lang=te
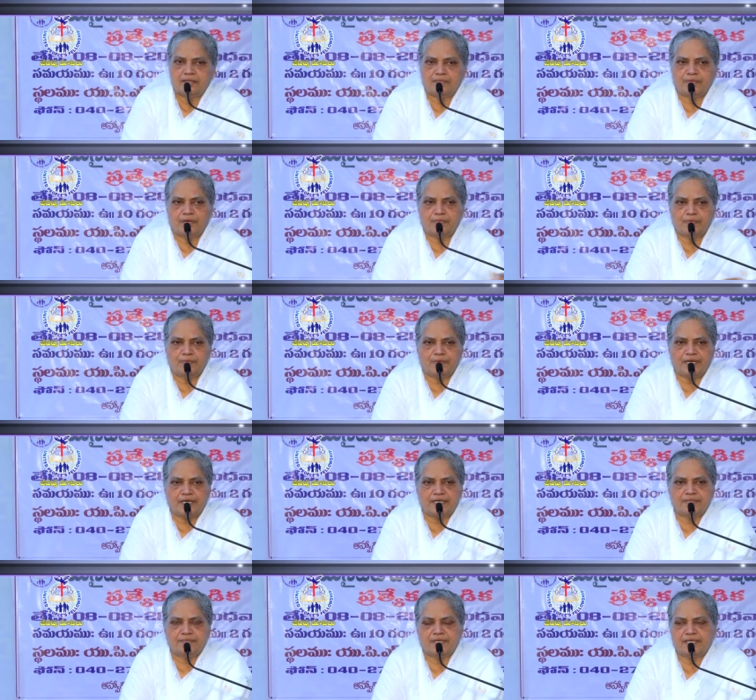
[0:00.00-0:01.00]
ప్రభు
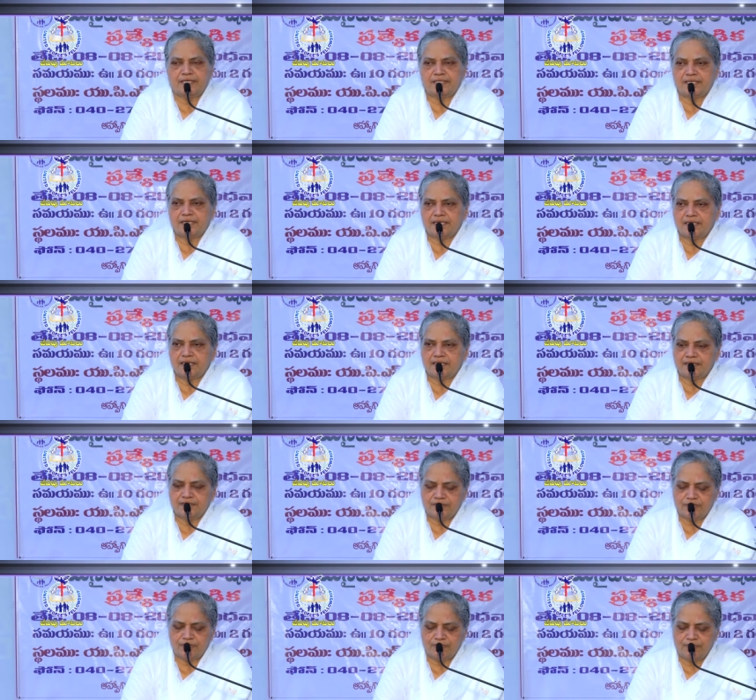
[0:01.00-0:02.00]
పేరట మీకందరికీ
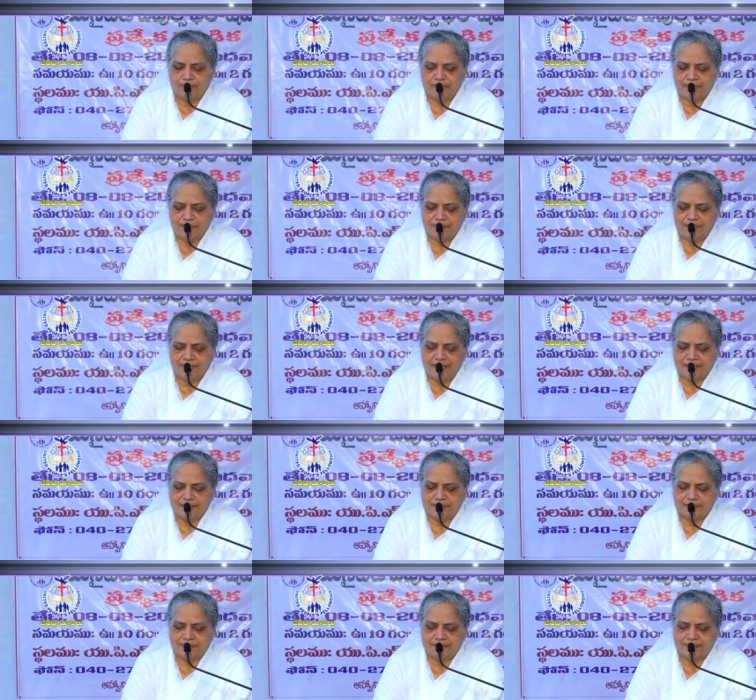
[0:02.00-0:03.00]
శుభములు
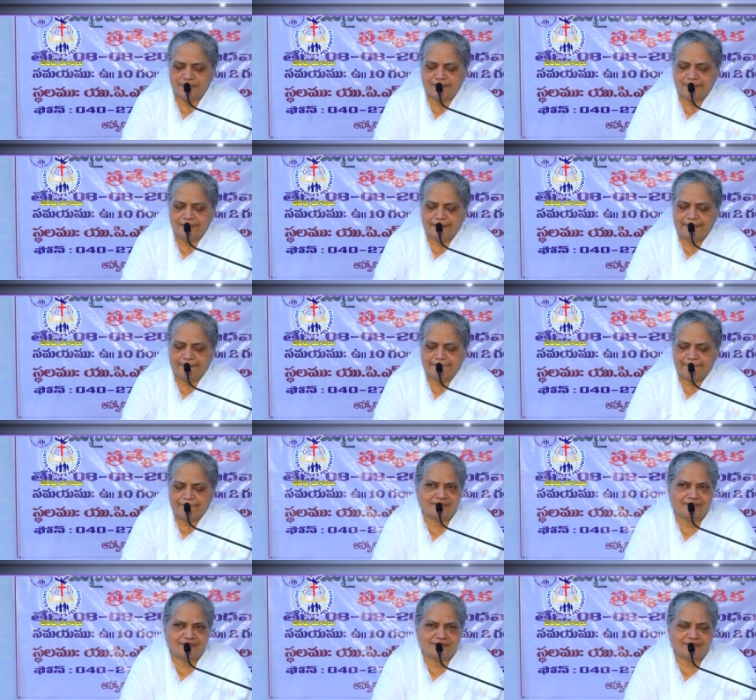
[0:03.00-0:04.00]
తెలియజేస్తున్నాను
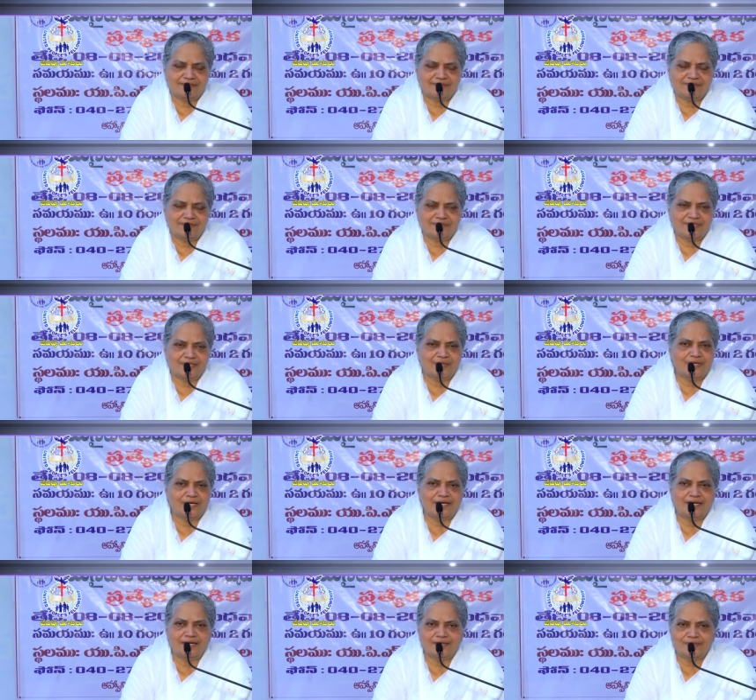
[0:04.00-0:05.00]

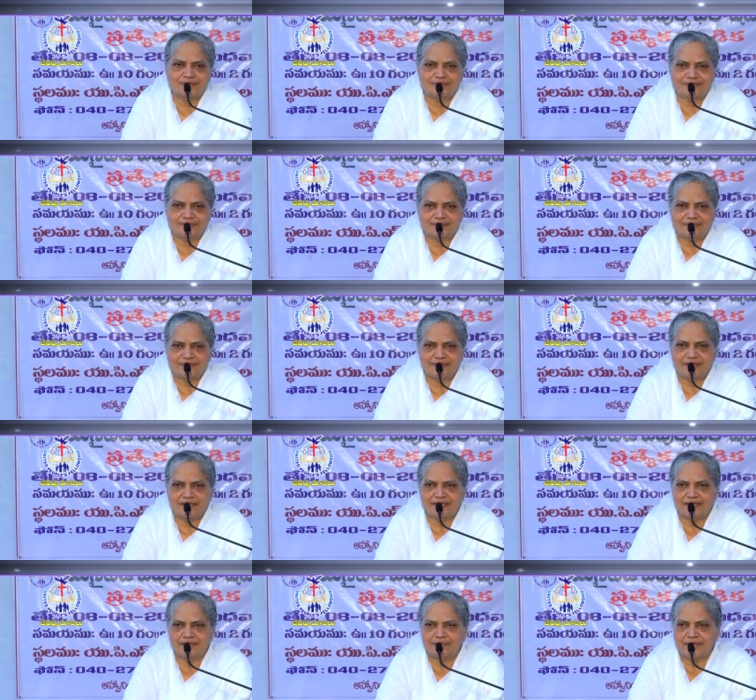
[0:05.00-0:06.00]
విధవరాణులకు
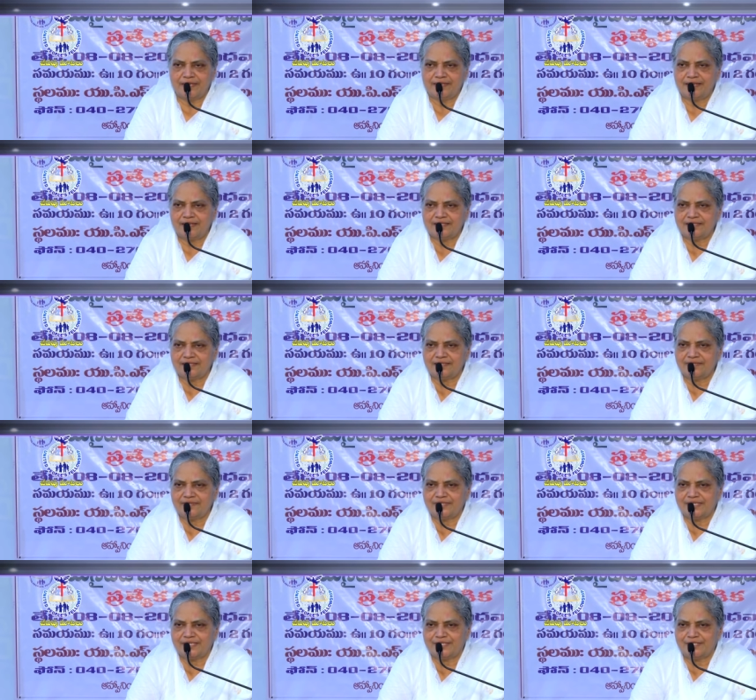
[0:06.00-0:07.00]
లేక భర్తల చేత
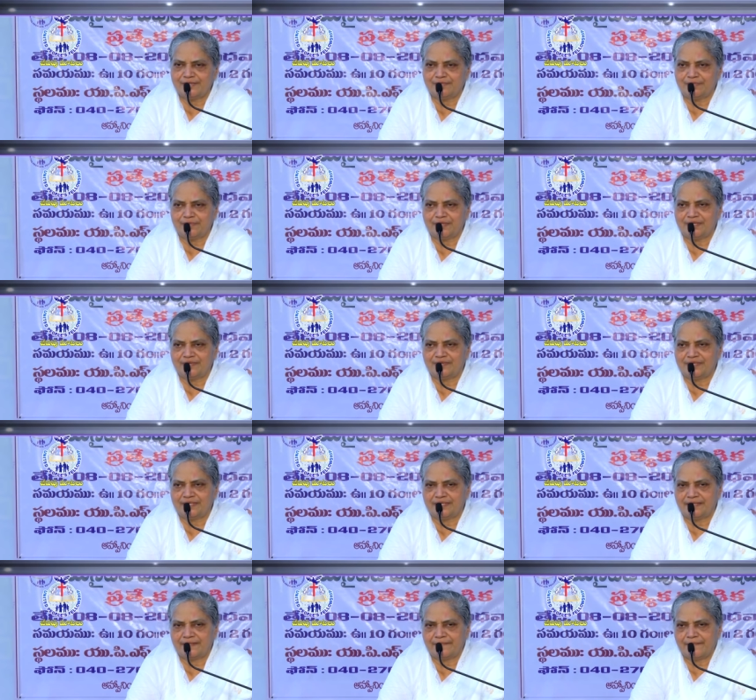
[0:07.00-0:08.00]
విసర్జింపబడిన
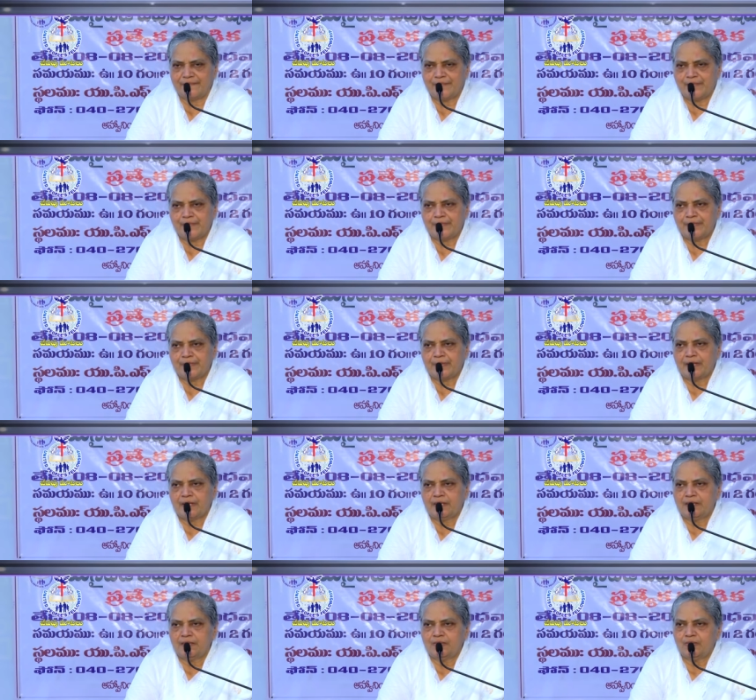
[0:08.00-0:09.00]
వారికి
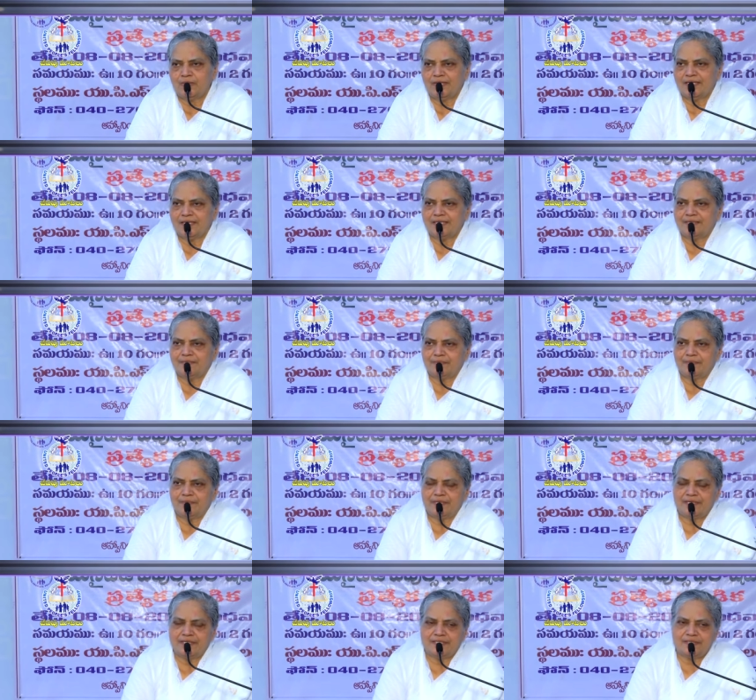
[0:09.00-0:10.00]

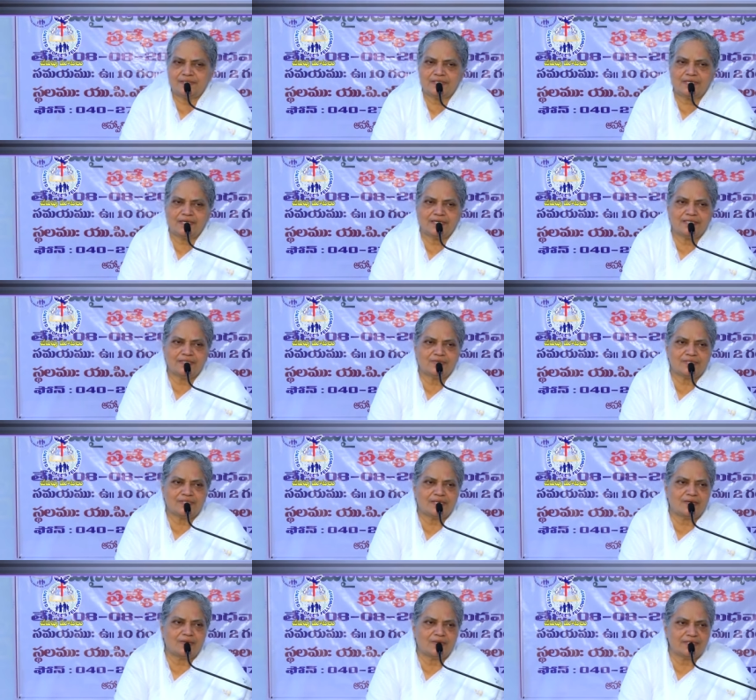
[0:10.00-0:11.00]
తృణీకరింపబడిన స్త్రీలది ఒక
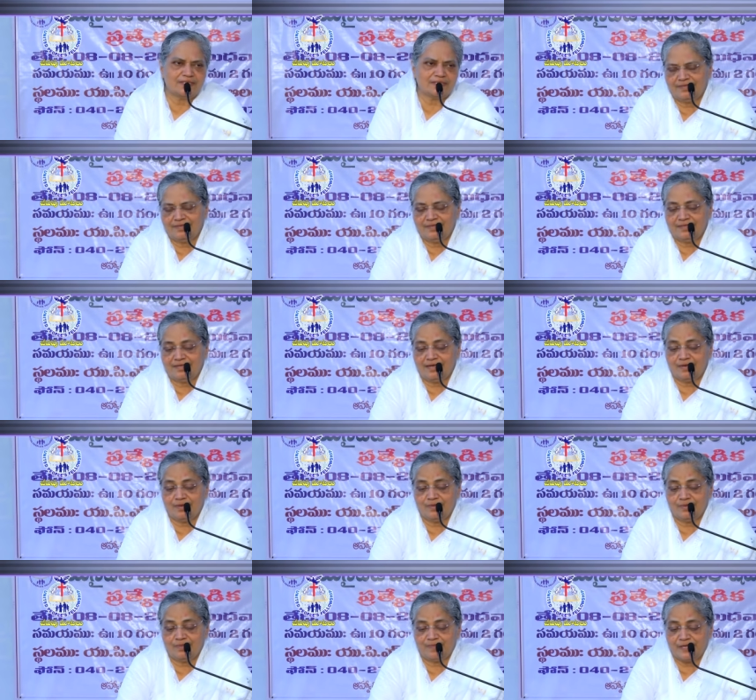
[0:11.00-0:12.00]
సహవాసం నాకు
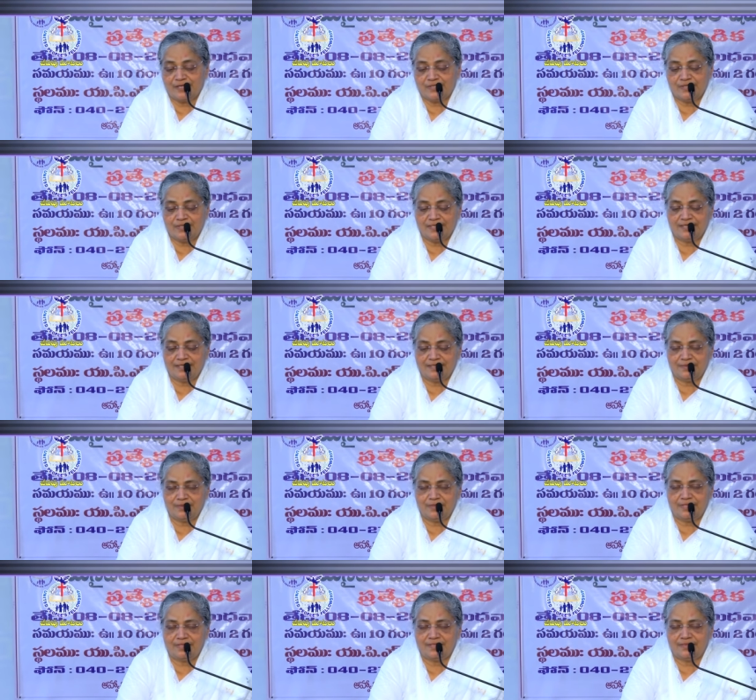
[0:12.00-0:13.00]
పరిశుద్ధ గ్రంథం
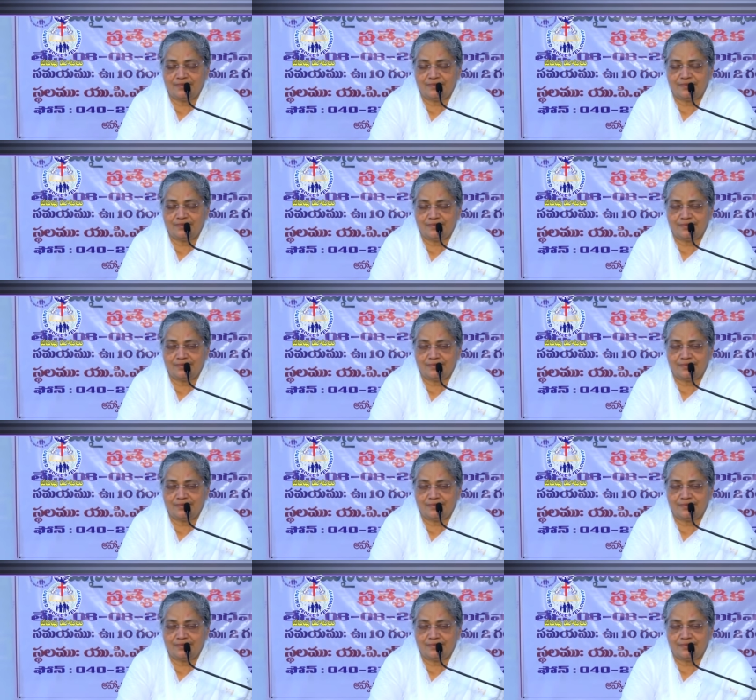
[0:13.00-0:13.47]
నుండి దేవుడు